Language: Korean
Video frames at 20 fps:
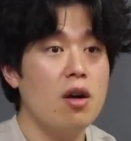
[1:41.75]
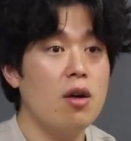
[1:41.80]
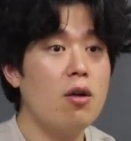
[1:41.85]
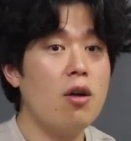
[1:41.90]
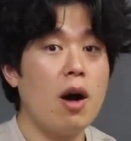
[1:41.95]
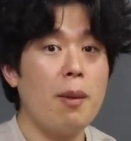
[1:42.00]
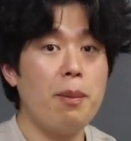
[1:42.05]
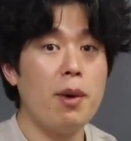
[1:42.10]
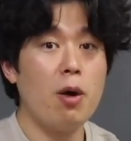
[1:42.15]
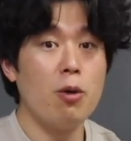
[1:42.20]

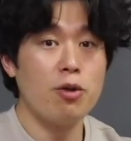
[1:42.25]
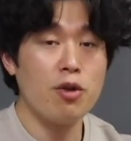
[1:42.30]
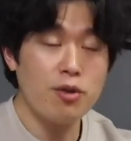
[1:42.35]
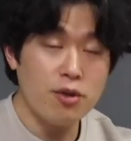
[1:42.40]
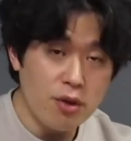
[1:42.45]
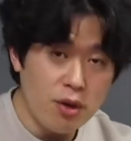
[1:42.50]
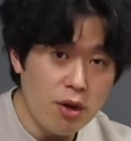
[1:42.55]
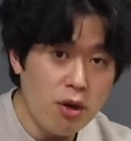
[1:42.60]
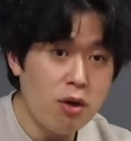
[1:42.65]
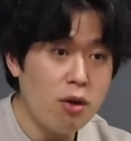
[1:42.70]
어, 아빠
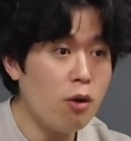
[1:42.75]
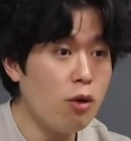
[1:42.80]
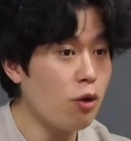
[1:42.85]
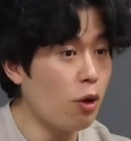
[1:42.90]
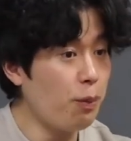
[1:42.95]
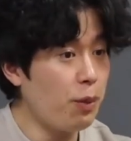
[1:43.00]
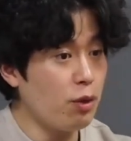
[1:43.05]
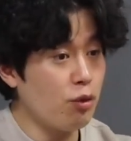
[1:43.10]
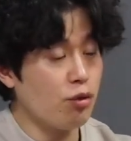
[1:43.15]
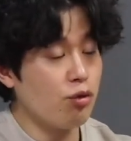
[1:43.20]
오셨어요? 어,
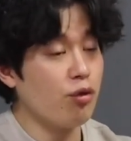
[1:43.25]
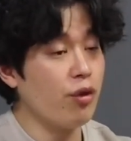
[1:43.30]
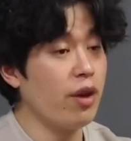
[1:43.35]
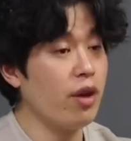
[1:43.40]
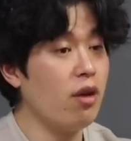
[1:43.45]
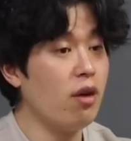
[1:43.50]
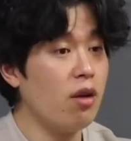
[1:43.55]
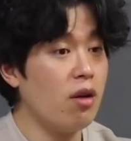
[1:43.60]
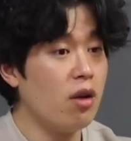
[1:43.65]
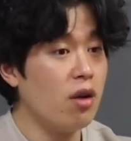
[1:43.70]
옆에
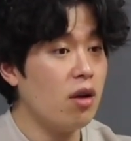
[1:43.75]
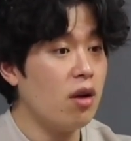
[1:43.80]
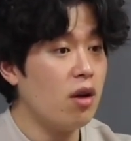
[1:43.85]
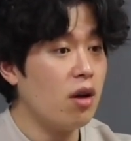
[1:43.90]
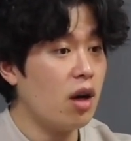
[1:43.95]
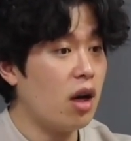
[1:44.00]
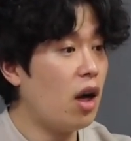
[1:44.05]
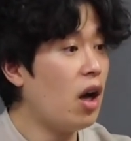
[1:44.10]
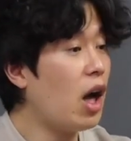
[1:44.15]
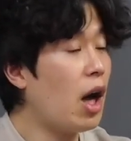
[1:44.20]
누구예요?
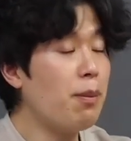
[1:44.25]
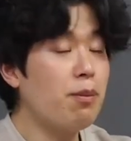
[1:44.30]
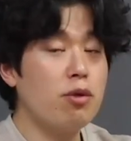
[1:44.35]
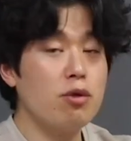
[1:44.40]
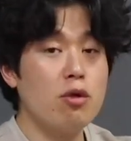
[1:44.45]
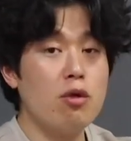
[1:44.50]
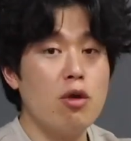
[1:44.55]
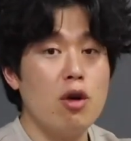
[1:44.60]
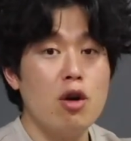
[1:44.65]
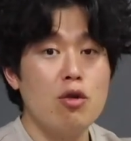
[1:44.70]
아,
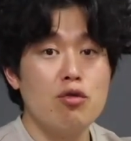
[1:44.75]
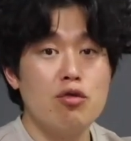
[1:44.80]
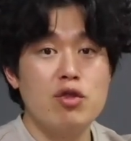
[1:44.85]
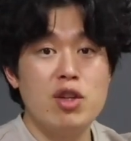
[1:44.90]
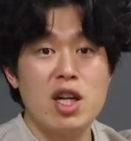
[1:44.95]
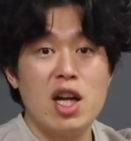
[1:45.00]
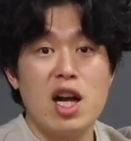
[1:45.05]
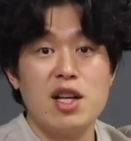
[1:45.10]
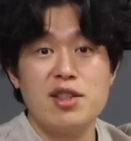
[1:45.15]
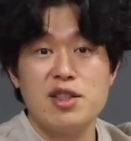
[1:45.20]
앞으로
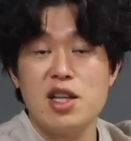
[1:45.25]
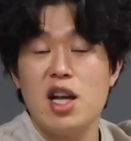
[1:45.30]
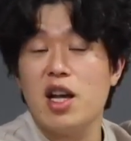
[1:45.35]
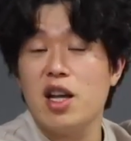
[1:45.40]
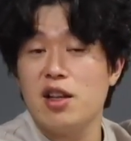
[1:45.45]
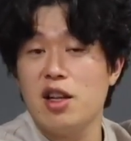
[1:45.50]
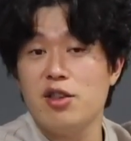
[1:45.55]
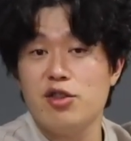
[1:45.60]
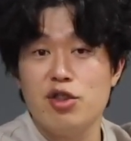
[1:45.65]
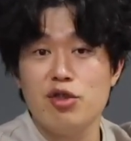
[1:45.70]
우리랑 같이
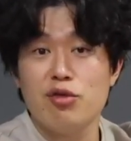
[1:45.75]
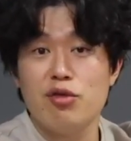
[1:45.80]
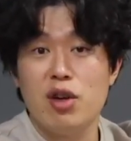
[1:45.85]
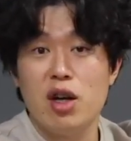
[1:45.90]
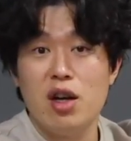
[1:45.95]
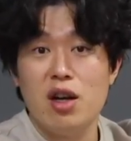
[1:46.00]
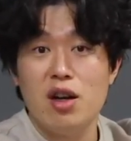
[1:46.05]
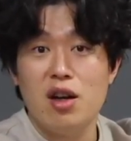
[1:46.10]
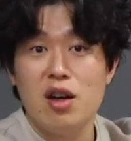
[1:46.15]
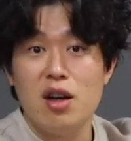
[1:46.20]
살게 될
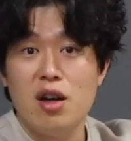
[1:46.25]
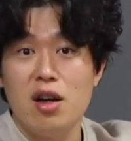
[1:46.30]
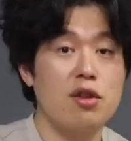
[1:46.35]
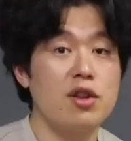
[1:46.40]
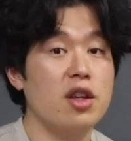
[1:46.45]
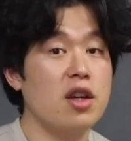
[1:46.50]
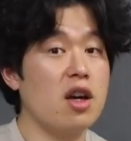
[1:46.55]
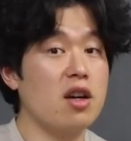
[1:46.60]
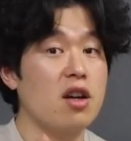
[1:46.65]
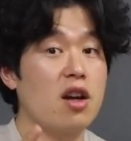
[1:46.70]
친구야.
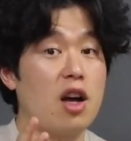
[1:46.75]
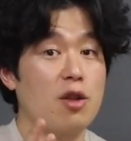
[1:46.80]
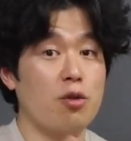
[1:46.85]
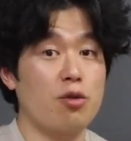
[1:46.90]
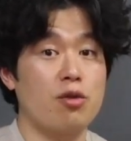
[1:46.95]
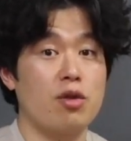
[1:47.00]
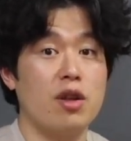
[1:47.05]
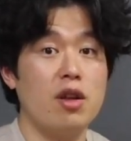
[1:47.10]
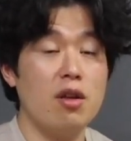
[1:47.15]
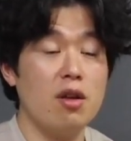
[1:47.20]
그러니까 그
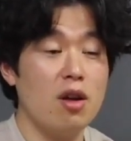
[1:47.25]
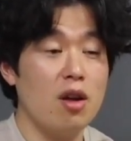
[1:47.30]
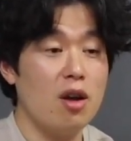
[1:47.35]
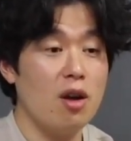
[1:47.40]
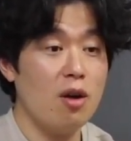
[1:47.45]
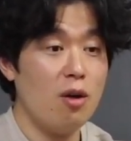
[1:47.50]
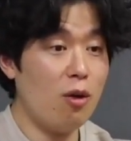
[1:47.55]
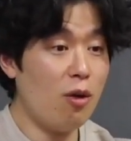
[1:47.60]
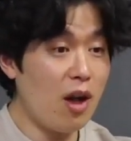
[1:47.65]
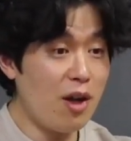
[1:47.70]
가족들이
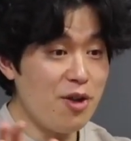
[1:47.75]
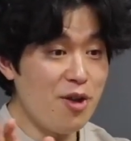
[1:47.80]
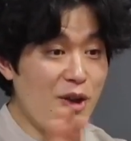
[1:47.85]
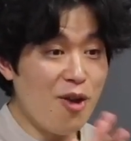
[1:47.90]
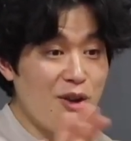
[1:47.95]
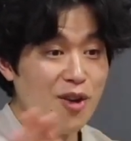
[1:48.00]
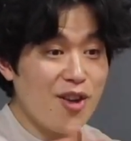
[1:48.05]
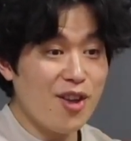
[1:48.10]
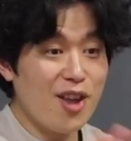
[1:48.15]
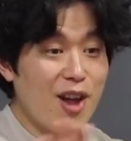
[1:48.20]
어,
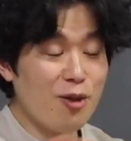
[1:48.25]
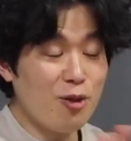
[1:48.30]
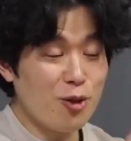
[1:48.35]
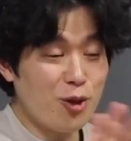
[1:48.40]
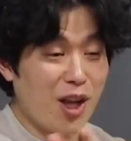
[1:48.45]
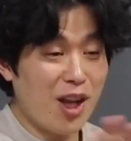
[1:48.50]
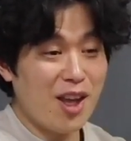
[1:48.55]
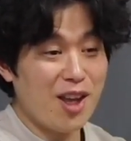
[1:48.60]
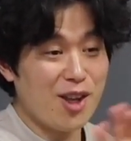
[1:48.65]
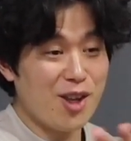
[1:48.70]
안녕. 야, 너
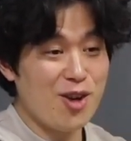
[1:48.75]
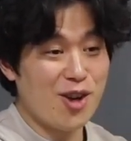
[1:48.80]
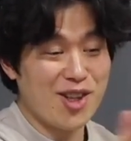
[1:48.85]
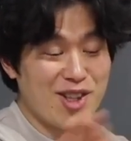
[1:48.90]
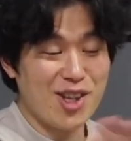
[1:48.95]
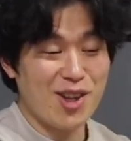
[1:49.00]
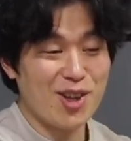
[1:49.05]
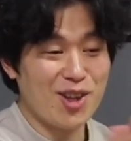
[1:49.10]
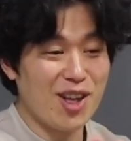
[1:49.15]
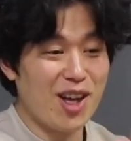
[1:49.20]
되게 귀엽게
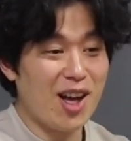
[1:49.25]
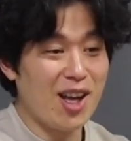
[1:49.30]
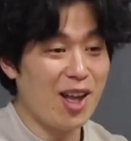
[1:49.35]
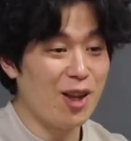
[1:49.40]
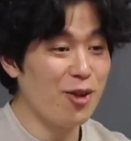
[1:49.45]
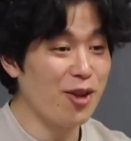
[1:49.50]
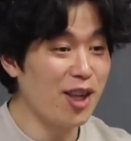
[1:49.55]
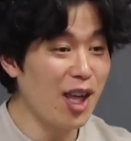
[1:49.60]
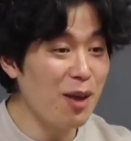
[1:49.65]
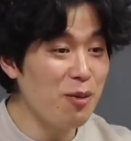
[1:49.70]
생겼다. 야,
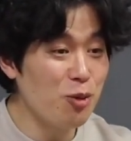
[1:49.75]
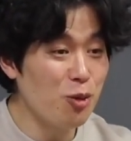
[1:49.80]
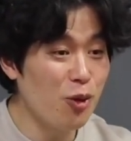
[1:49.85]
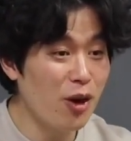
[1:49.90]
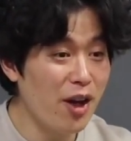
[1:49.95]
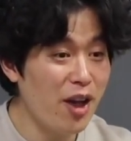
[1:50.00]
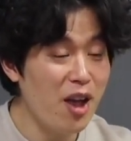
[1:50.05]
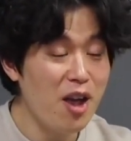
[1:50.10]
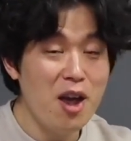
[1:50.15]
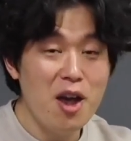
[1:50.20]
너 게임
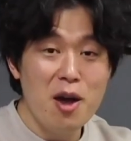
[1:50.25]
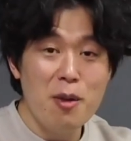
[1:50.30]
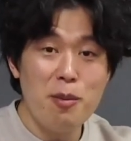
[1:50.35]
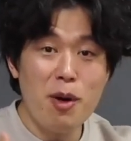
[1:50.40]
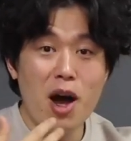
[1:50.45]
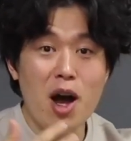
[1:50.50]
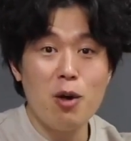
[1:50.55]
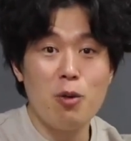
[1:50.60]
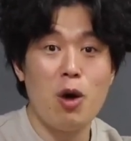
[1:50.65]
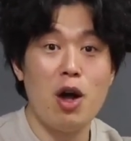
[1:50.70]
좋아해?
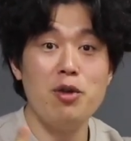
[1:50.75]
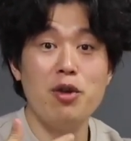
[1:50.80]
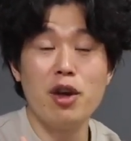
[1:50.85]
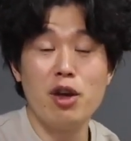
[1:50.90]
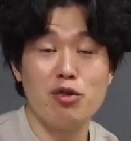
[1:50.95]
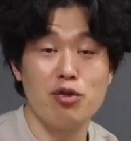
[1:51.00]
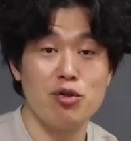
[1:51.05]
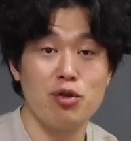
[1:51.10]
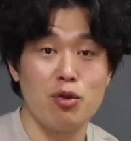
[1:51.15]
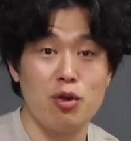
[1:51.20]
막
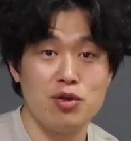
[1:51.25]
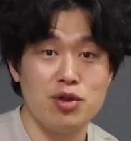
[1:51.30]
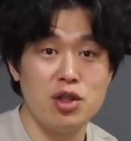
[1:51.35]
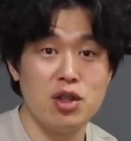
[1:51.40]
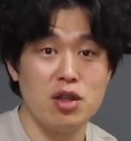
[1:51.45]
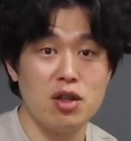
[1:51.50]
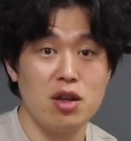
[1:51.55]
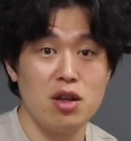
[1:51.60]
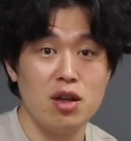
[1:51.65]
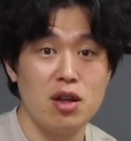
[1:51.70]
환영해 주는
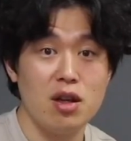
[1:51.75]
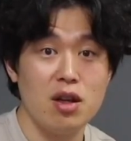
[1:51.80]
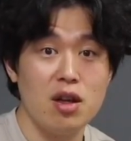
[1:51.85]
거지.